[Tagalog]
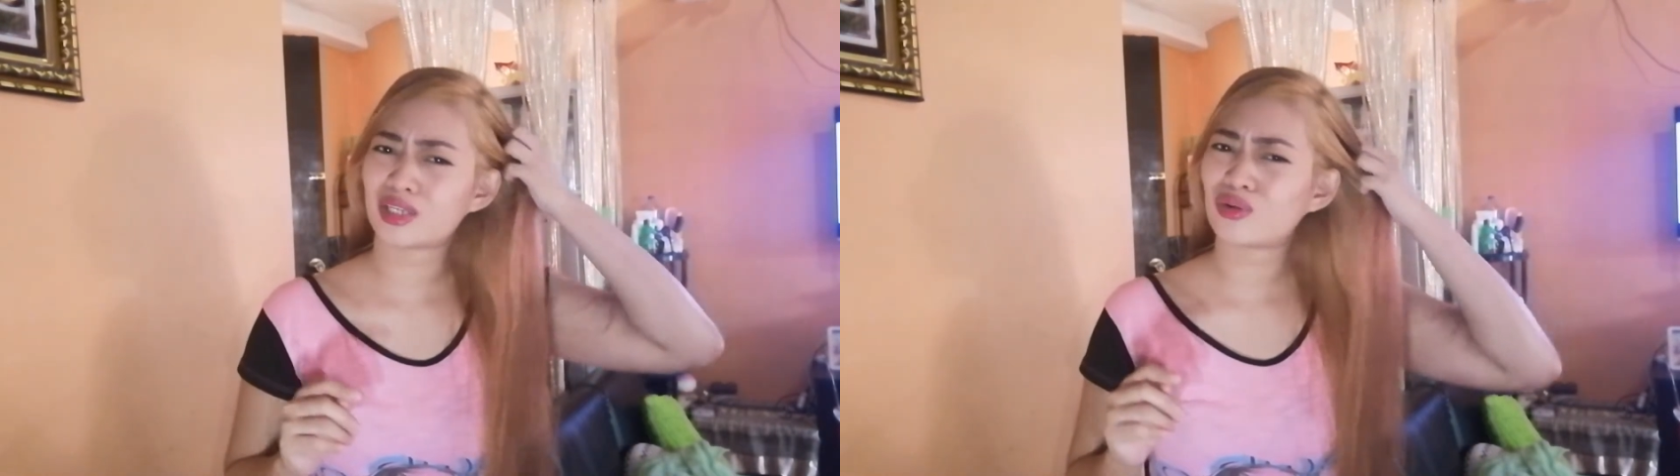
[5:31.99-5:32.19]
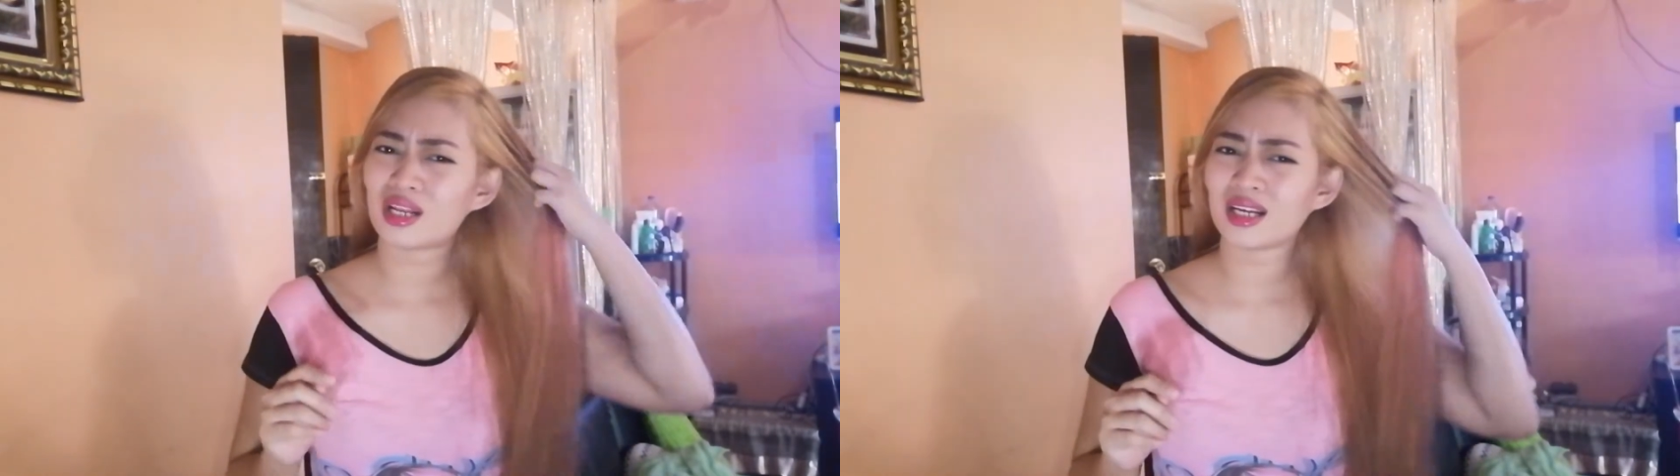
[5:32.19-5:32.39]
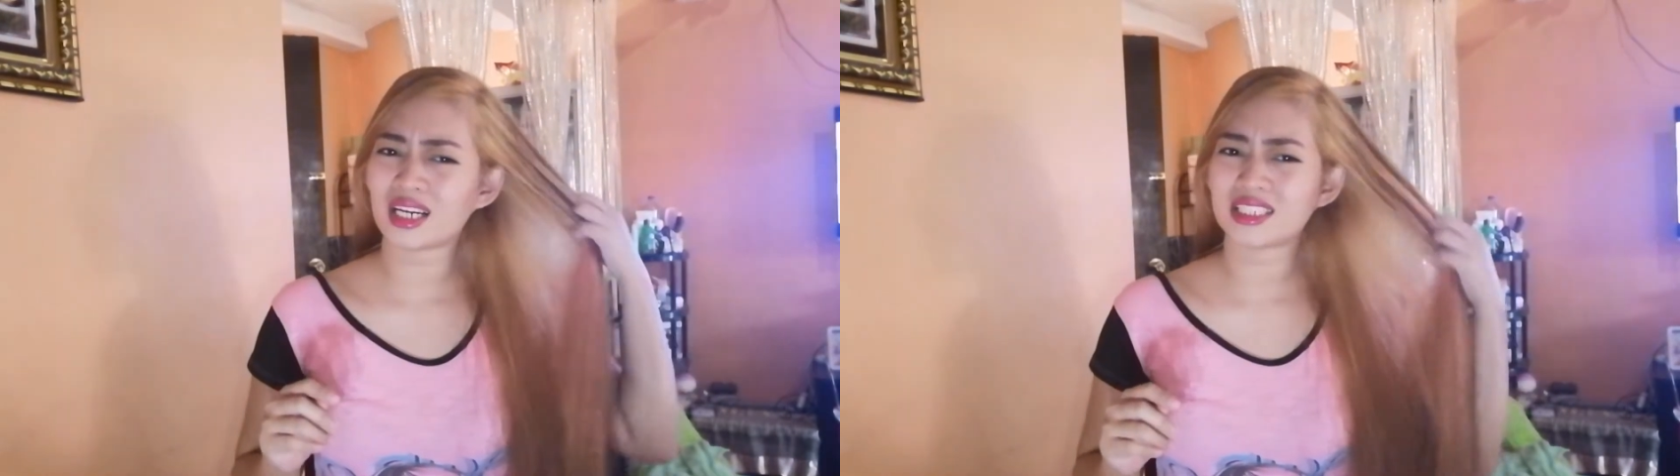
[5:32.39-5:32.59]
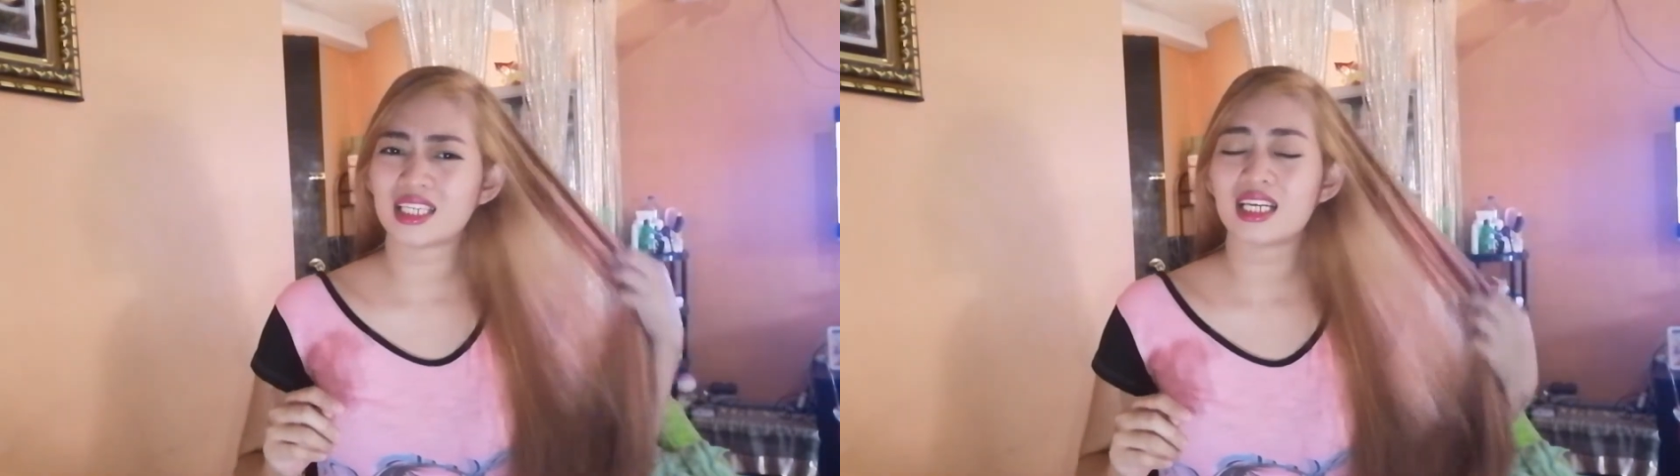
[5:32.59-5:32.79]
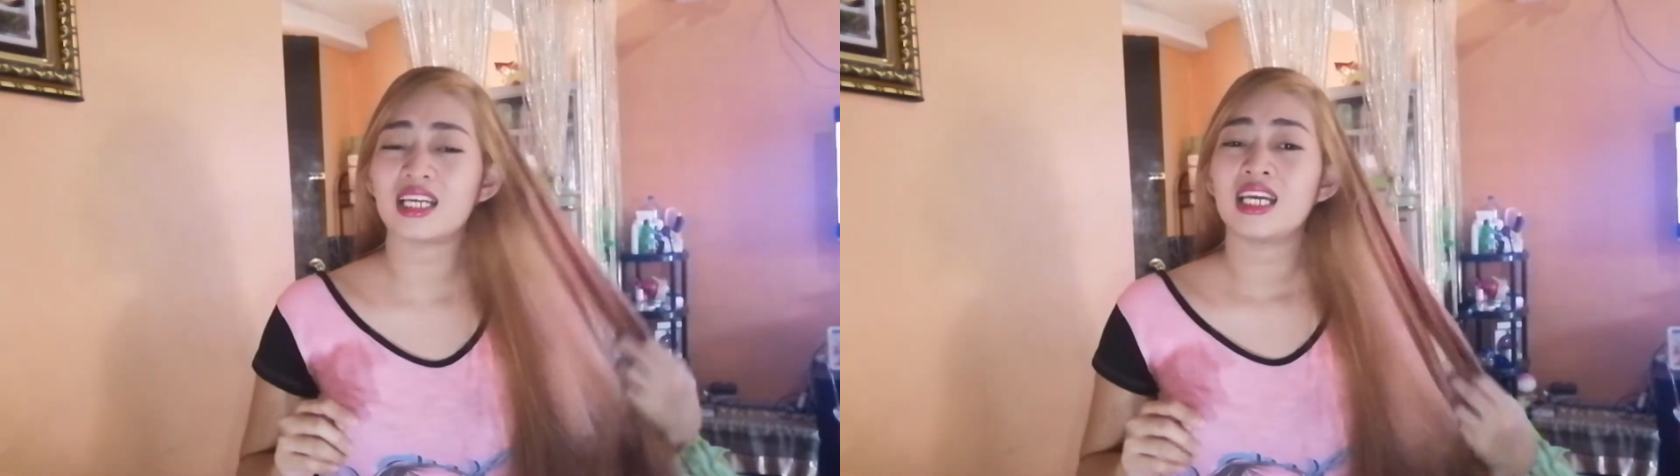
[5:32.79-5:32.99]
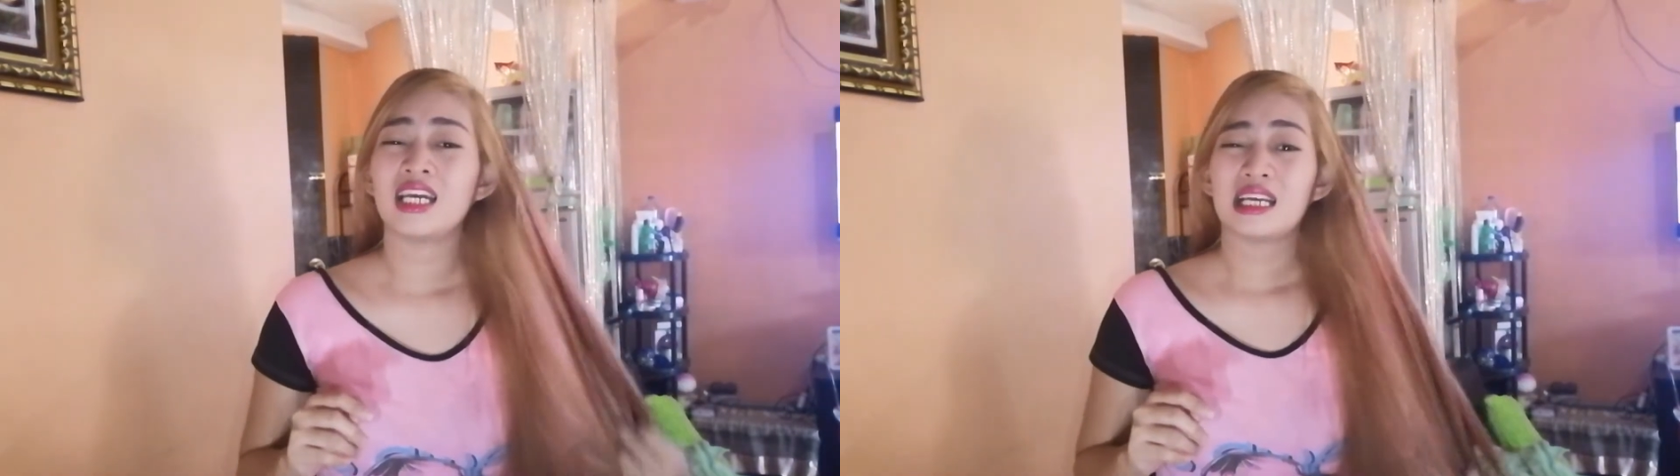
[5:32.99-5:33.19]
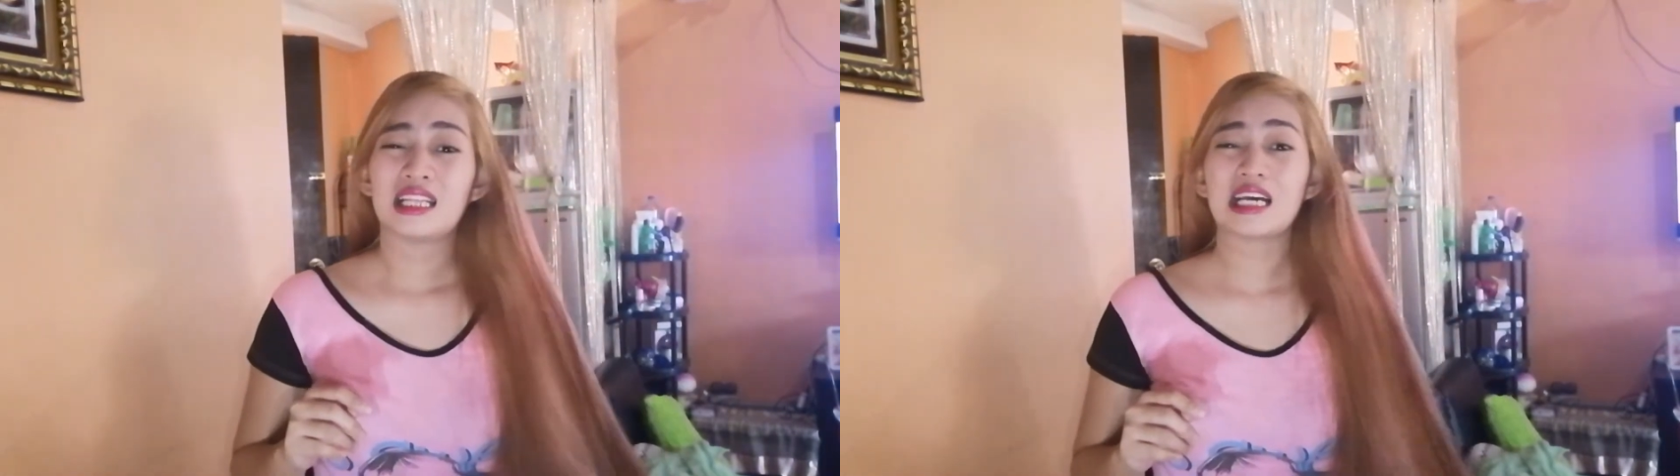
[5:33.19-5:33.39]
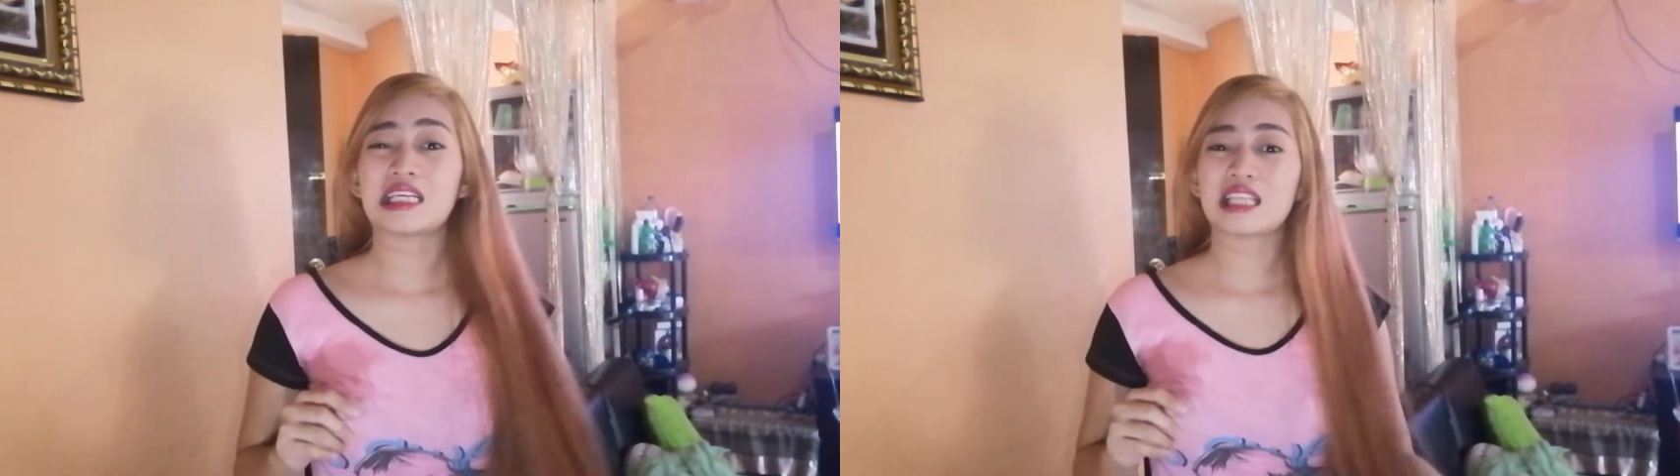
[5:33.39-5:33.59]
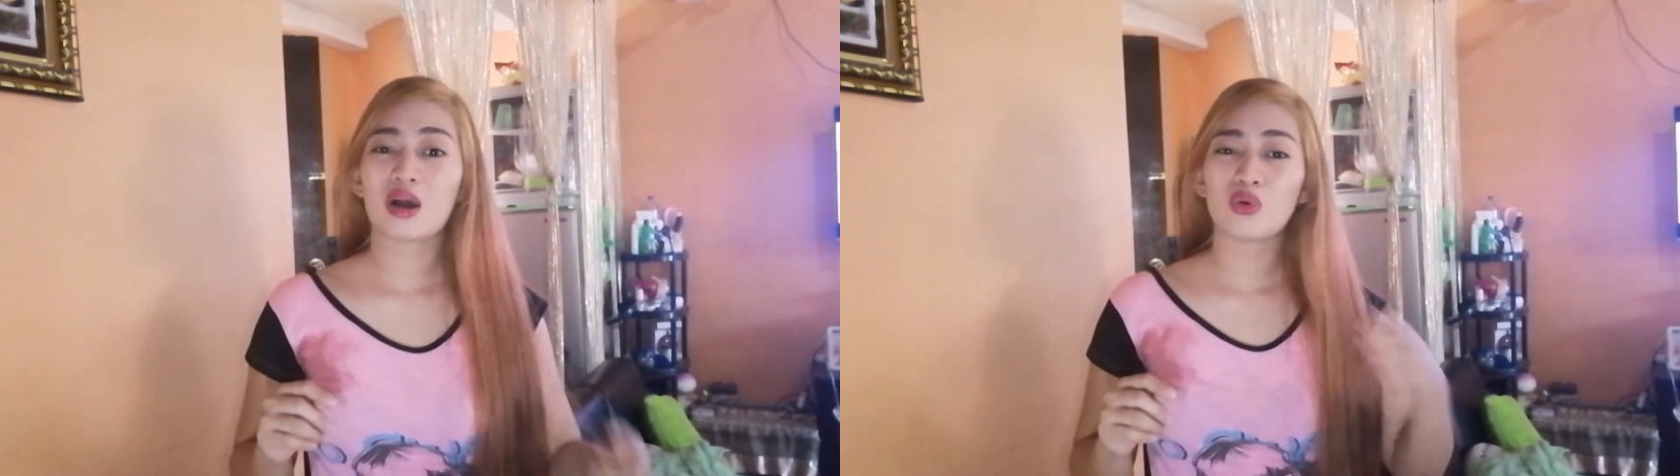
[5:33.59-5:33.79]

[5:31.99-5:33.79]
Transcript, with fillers: Hindi ko lang kasi nakita